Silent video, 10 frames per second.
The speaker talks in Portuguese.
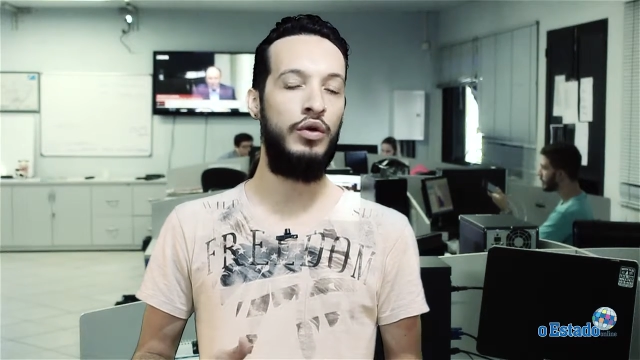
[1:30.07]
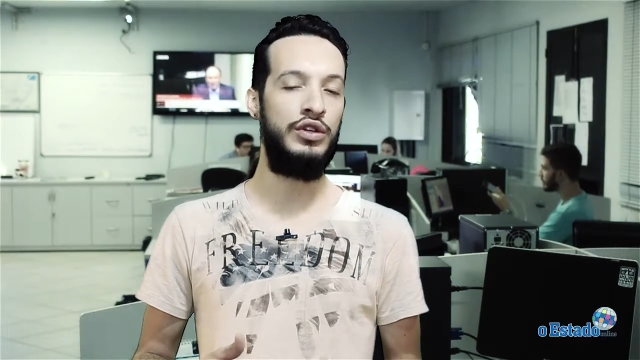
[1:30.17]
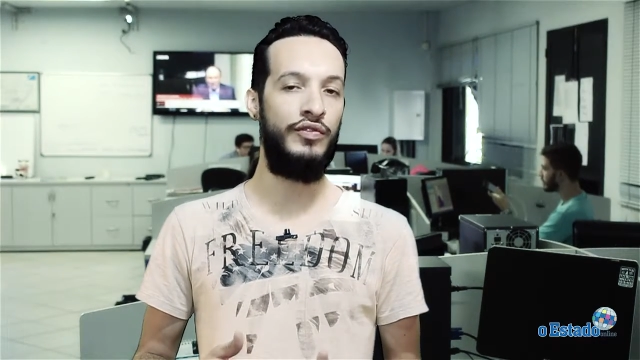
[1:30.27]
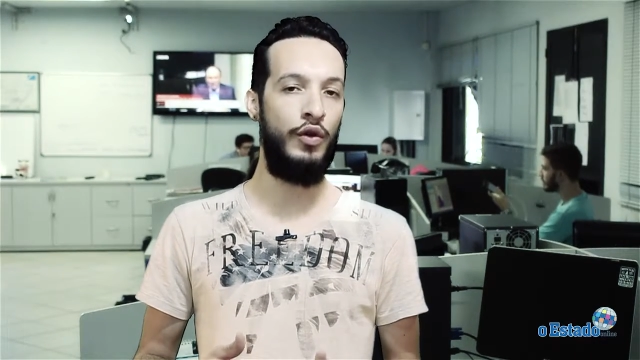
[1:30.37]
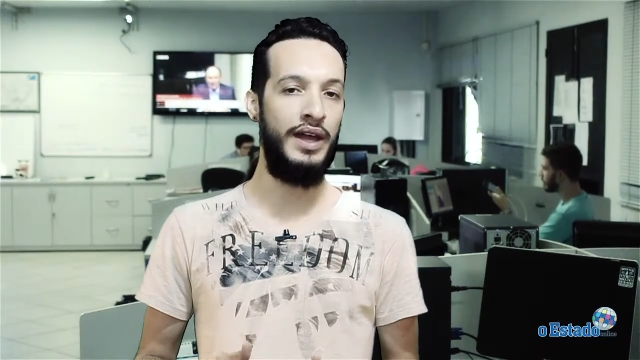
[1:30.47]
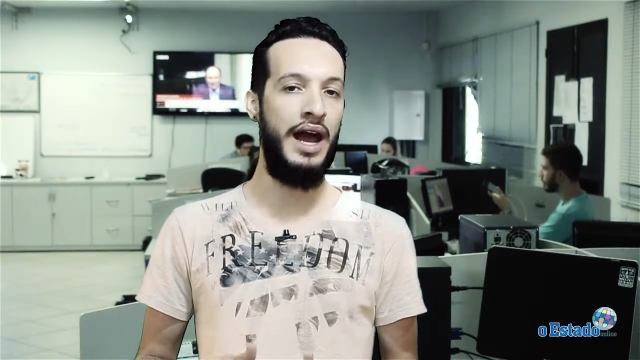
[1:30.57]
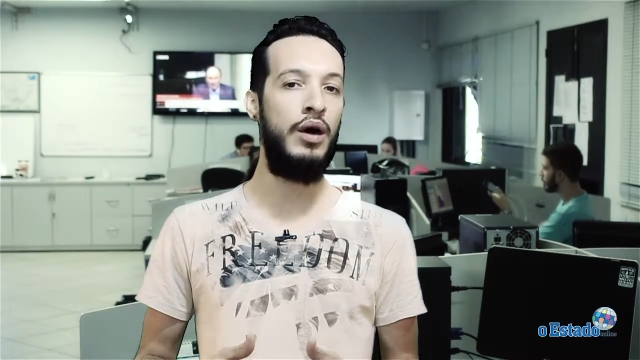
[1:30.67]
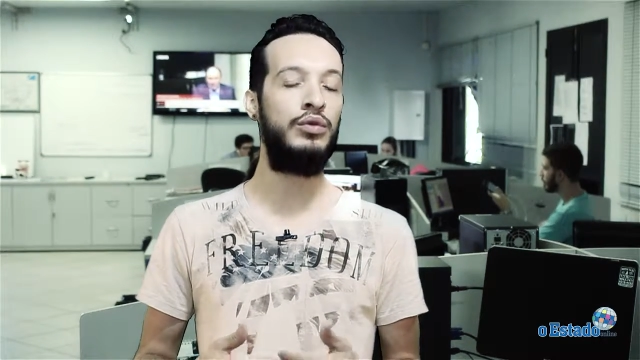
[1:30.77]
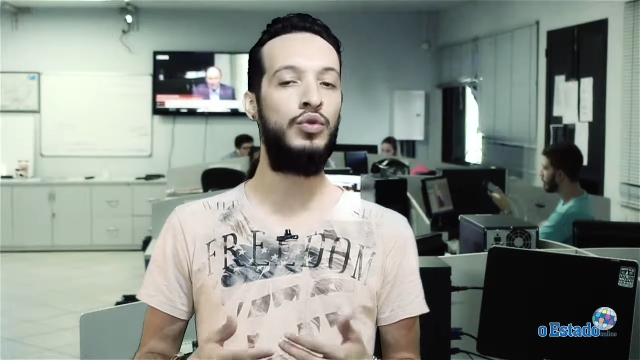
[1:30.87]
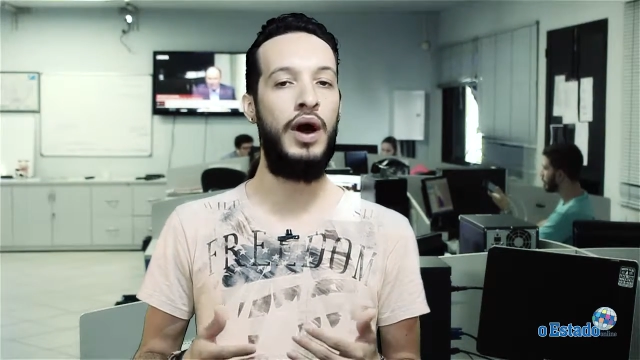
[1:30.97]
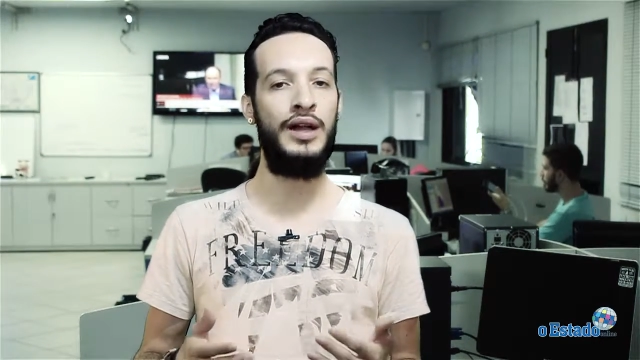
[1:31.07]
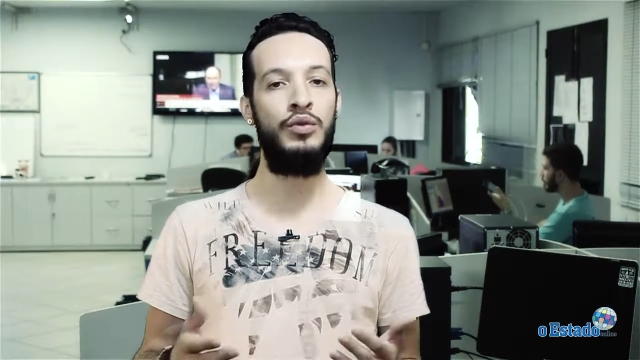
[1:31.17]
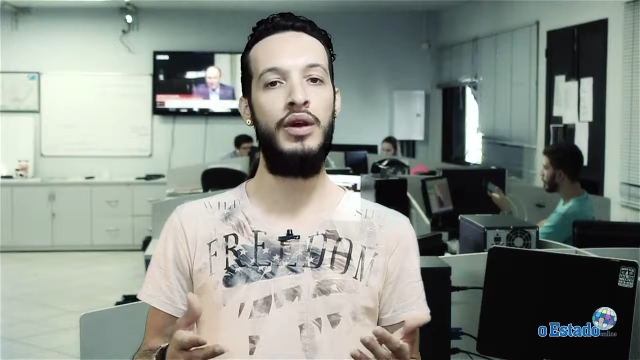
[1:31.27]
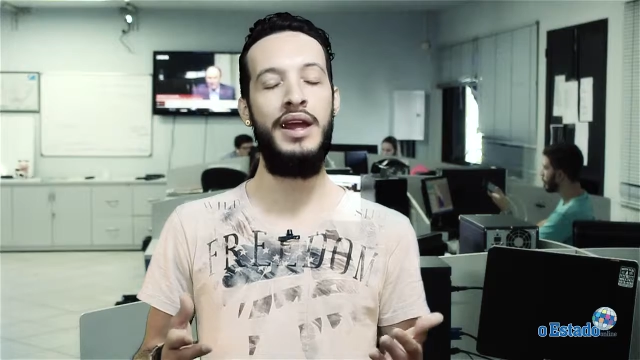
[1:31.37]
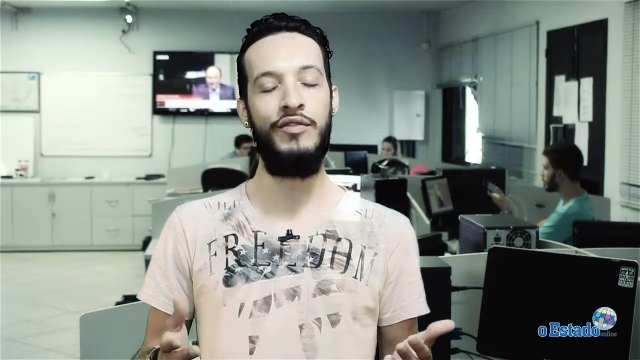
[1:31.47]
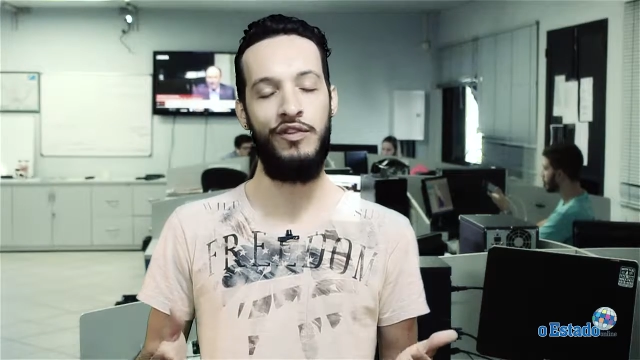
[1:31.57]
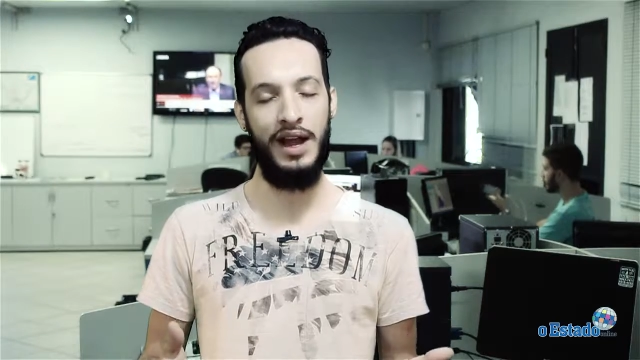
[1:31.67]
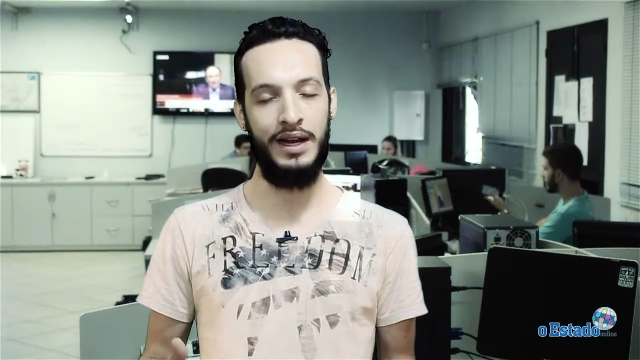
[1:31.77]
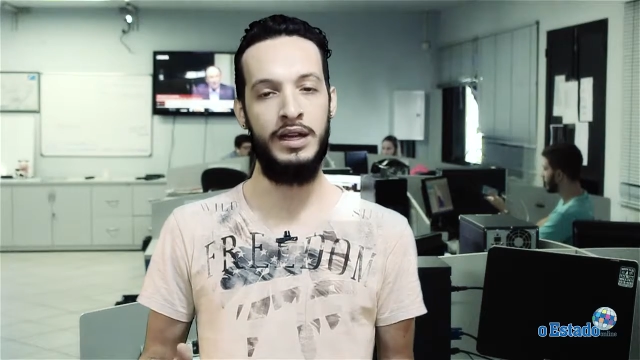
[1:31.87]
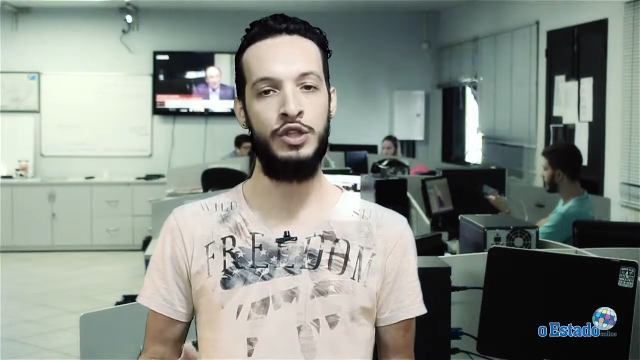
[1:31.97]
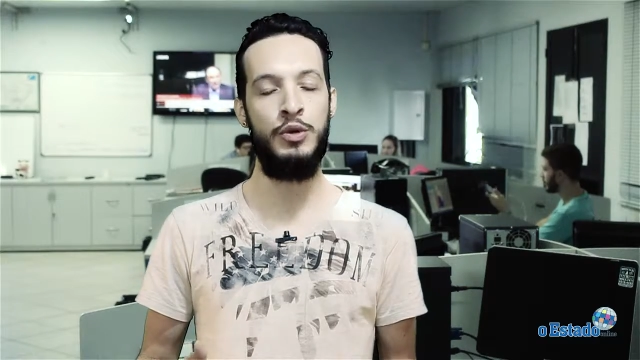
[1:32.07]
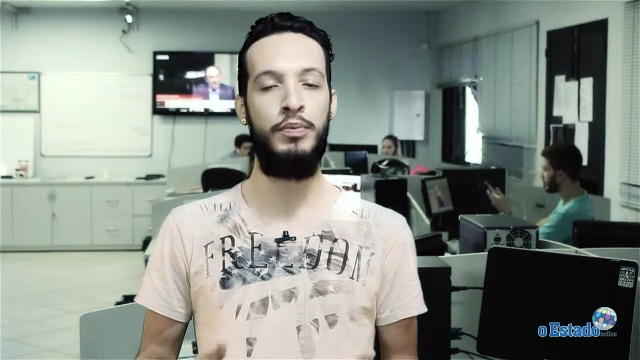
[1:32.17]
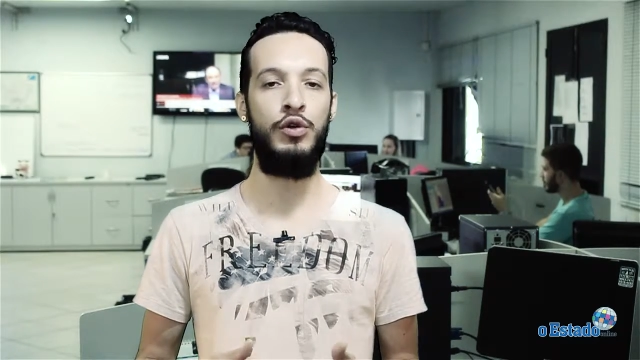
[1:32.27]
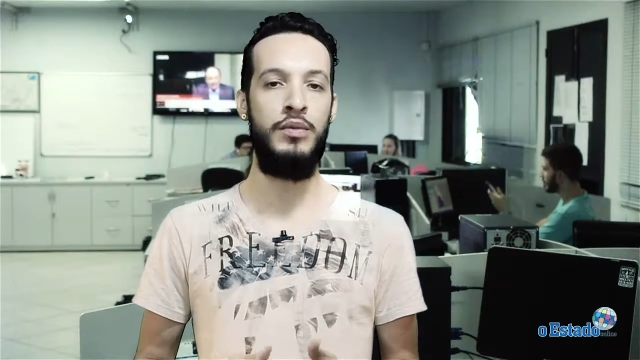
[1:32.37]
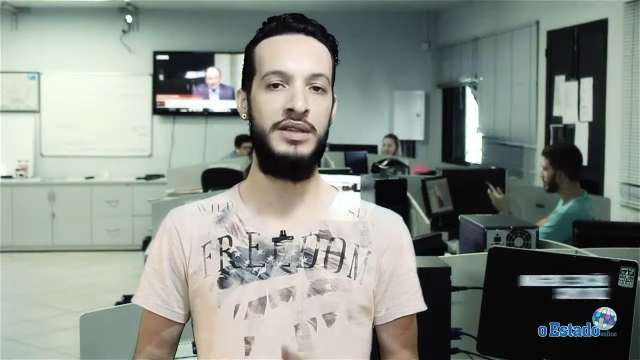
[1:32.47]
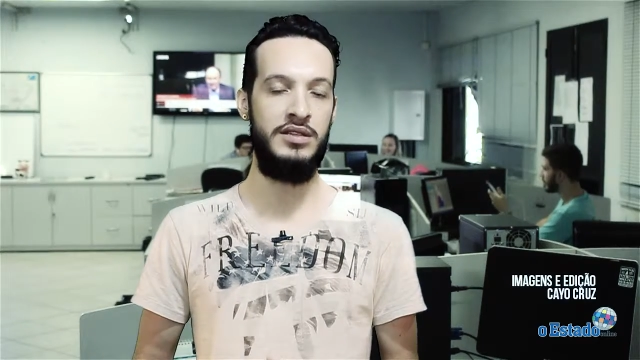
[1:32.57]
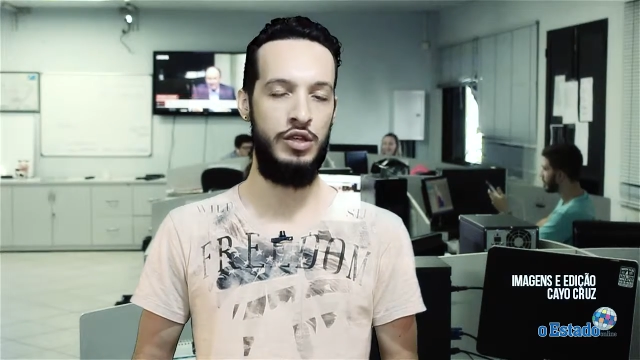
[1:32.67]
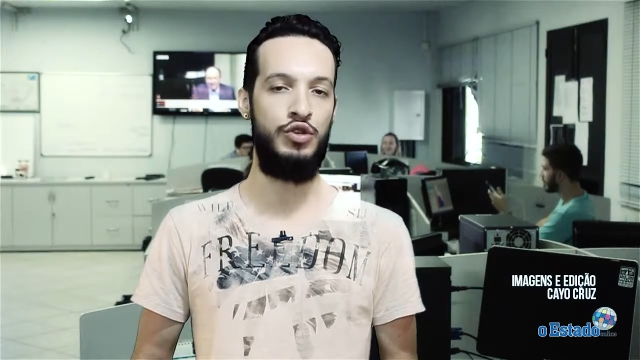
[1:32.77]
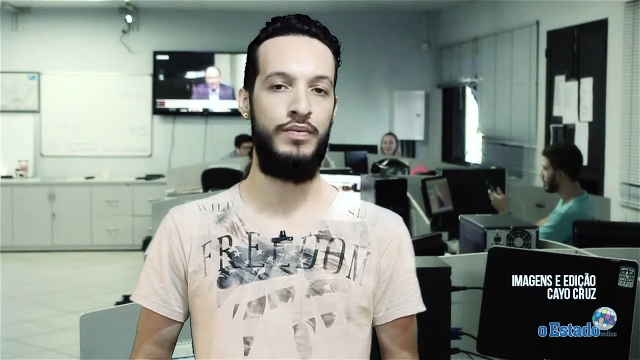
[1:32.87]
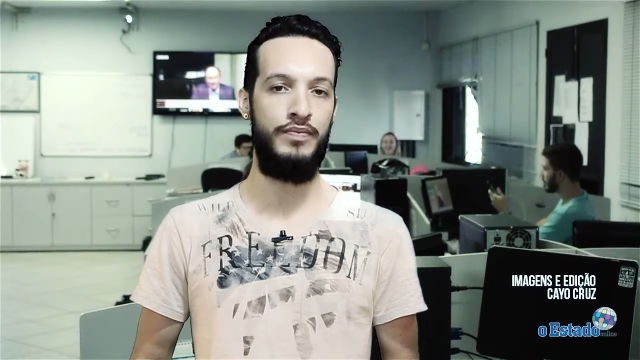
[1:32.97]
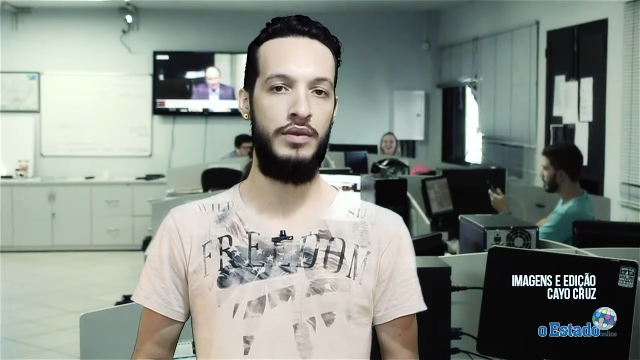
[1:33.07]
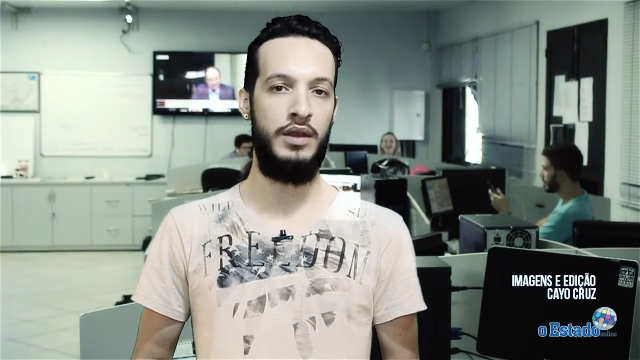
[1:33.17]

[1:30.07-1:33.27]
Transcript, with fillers: onde foi autuado em flagrante por homicídio.